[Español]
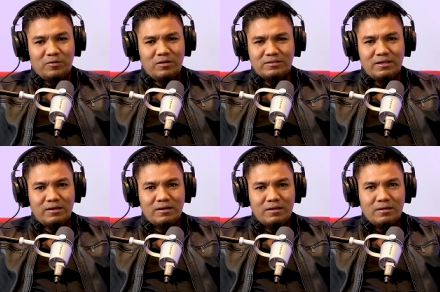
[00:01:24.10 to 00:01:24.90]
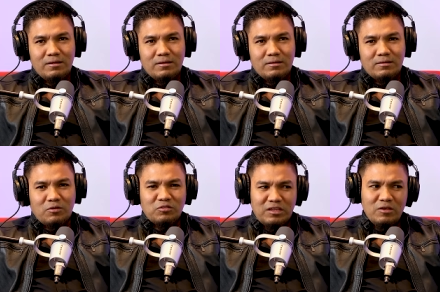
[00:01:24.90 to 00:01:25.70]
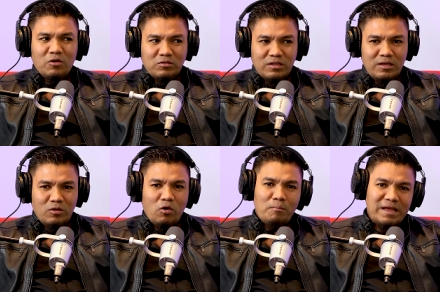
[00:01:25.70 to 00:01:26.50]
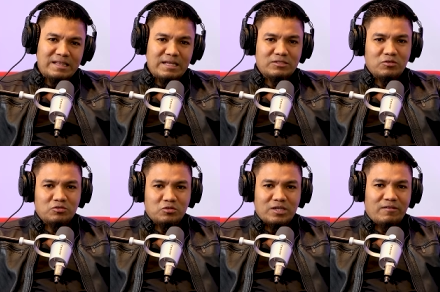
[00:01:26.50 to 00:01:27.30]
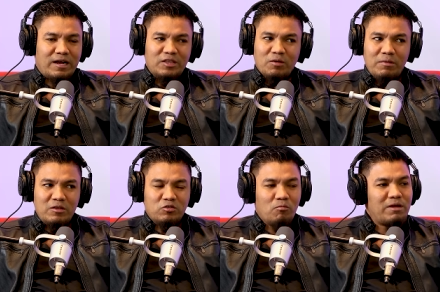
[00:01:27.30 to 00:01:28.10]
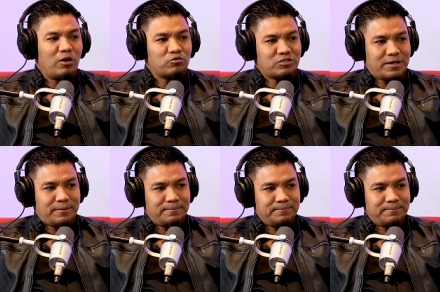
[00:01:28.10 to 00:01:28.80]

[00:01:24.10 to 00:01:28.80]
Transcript: puedo decir Contenido, contenido 2018, trabajando en medio 2011.